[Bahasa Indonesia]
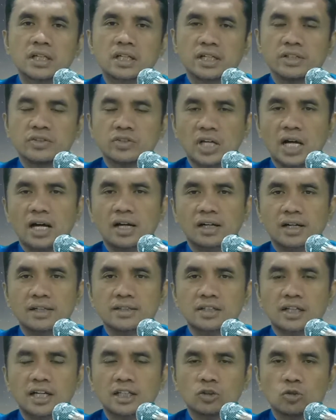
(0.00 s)

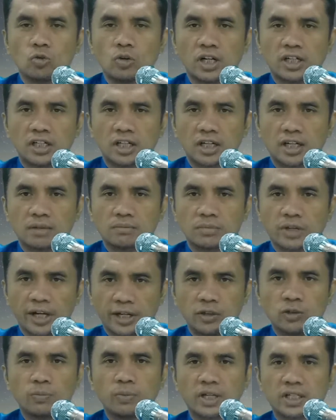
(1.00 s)
rancangan-rancangan Tuhan dalam
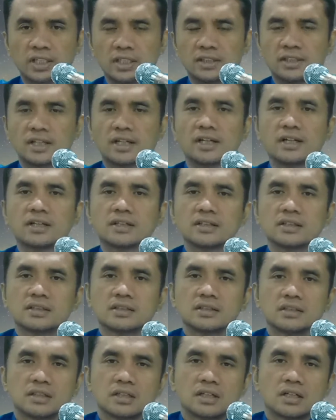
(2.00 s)
kehidupan kita.
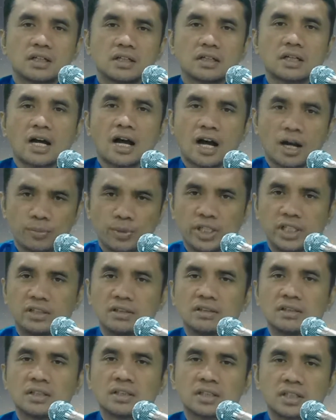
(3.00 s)

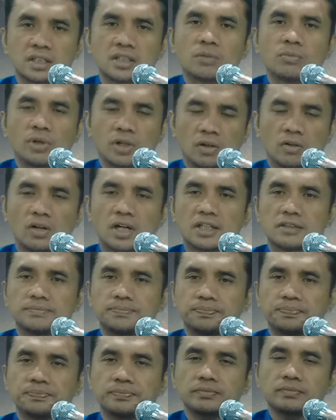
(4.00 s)
Amin. Kita berdoa.